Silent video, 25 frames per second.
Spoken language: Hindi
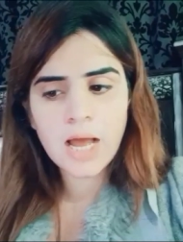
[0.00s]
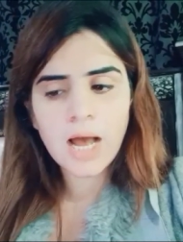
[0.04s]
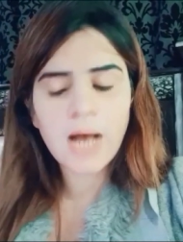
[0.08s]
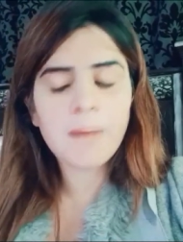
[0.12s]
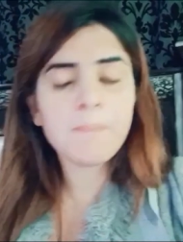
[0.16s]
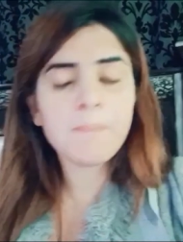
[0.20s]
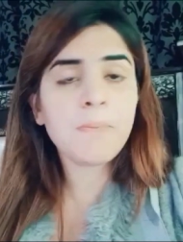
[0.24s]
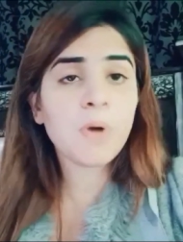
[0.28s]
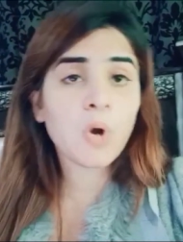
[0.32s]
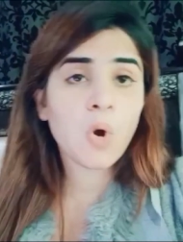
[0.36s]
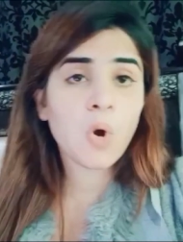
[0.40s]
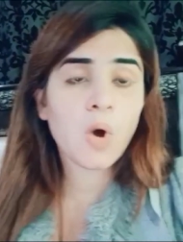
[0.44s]

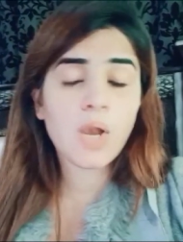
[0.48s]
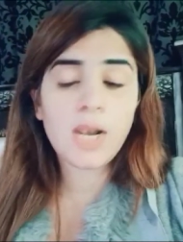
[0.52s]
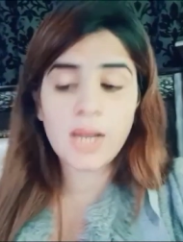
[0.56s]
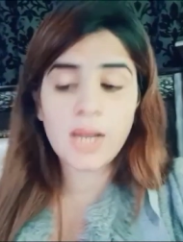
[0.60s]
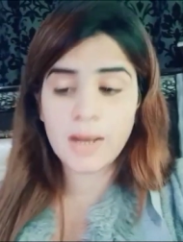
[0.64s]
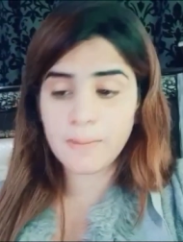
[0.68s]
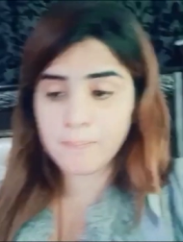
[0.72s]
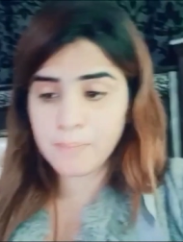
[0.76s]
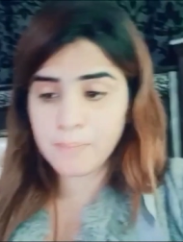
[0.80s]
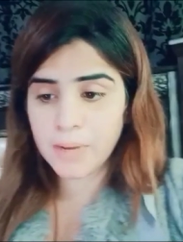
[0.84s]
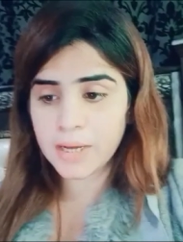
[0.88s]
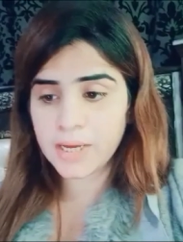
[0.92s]
हम बकौल तो
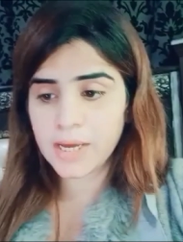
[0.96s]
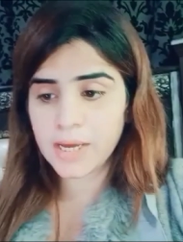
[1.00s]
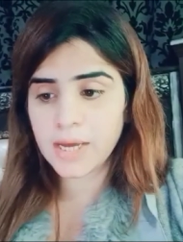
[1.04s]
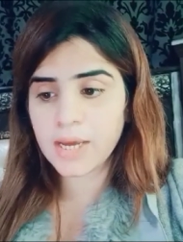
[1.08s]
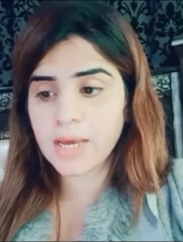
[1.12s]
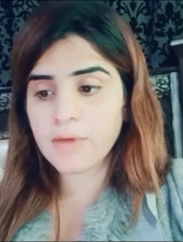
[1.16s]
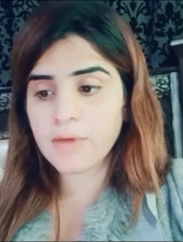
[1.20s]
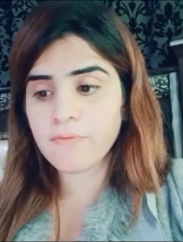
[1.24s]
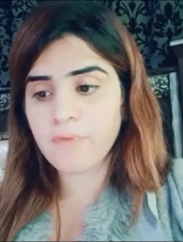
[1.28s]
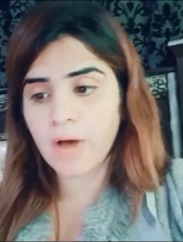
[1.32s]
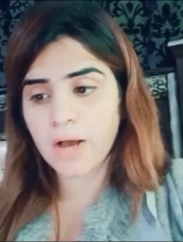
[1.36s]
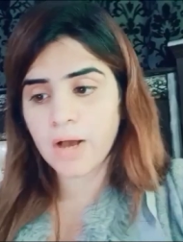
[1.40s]
अम्मा के
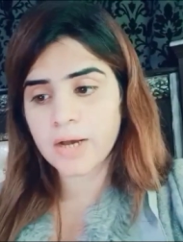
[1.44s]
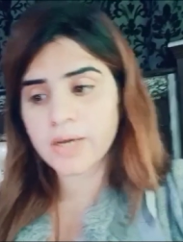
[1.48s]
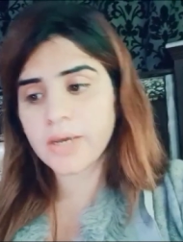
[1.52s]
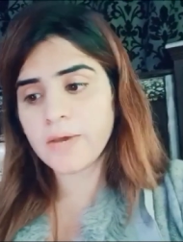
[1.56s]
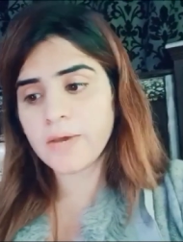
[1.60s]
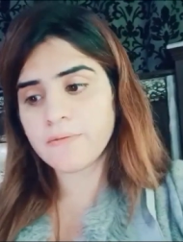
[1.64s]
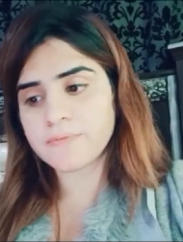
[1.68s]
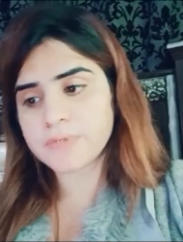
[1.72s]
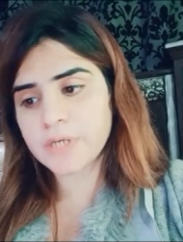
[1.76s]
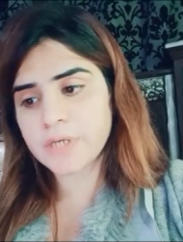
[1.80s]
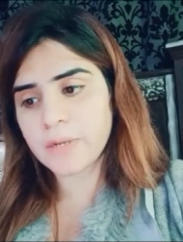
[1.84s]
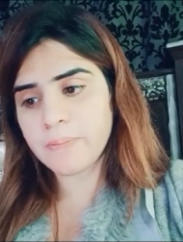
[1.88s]
के
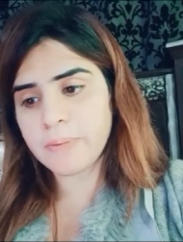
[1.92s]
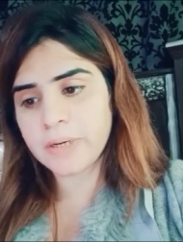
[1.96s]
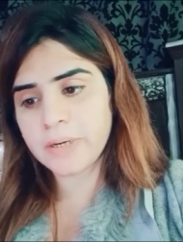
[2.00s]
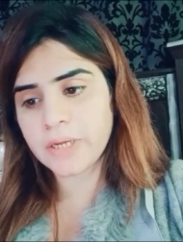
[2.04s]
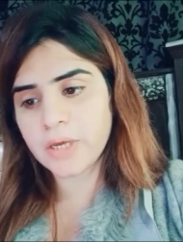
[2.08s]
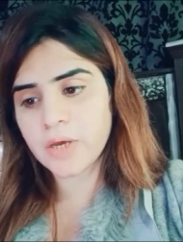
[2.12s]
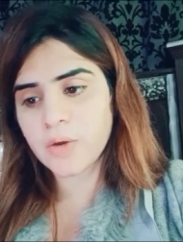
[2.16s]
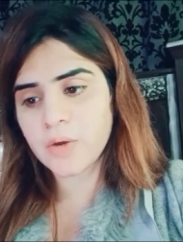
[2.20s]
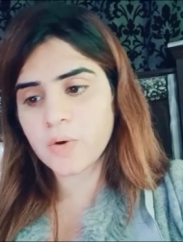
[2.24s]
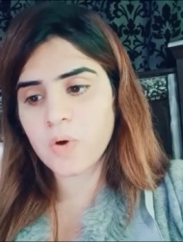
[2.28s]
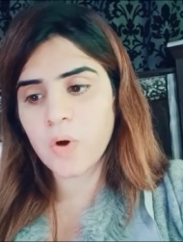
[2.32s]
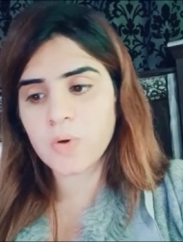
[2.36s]
वाकई अफसर बन
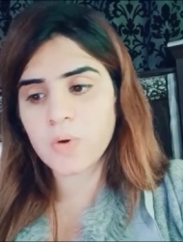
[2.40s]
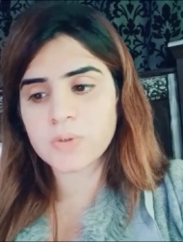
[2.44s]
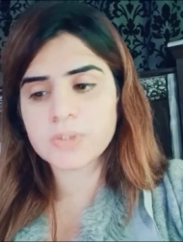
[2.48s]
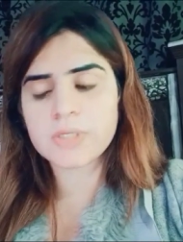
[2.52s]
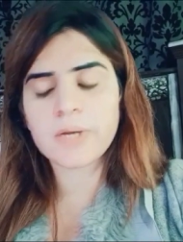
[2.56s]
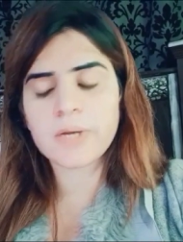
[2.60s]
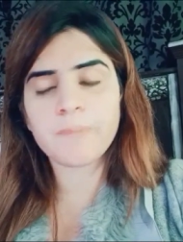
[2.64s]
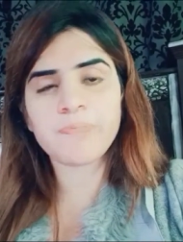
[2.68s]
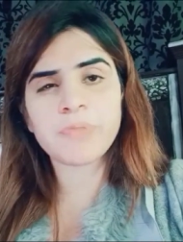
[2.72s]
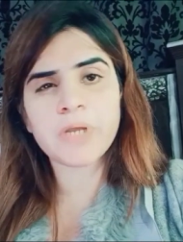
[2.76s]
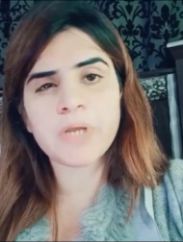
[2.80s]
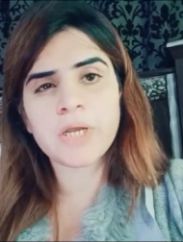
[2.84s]
गए और गांव
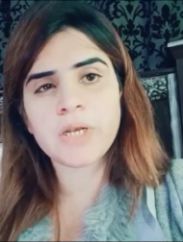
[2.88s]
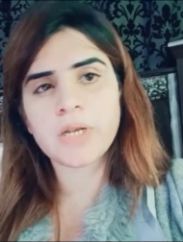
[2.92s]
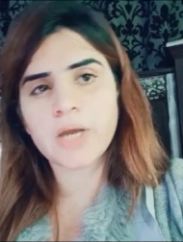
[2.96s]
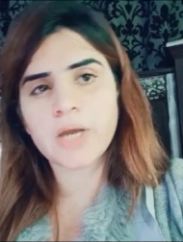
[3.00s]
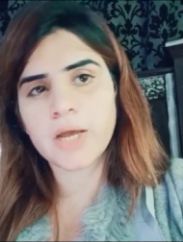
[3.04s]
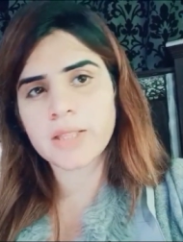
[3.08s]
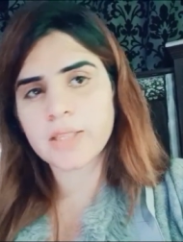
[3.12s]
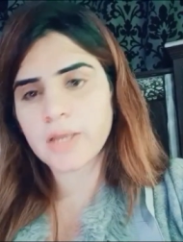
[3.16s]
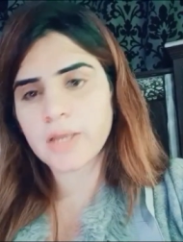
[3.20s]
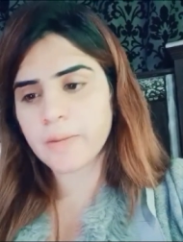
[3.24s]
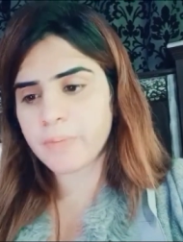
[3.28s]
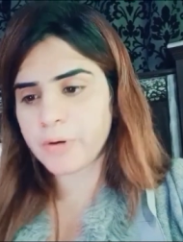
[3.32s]
से अपना
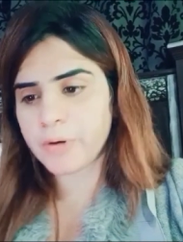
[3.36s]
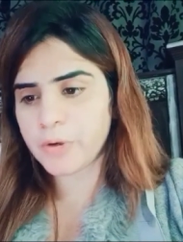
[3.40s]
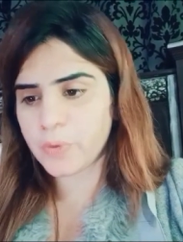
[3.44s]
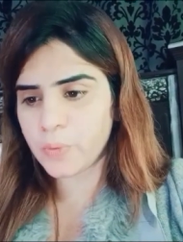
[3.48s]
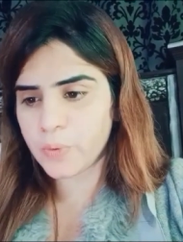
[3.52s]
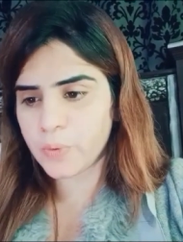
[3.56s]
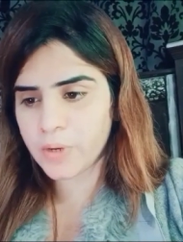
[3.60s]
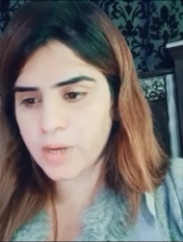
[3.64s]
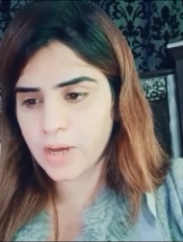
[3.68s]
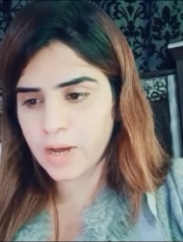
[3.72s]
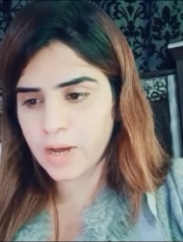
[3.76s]
नाता भी टूट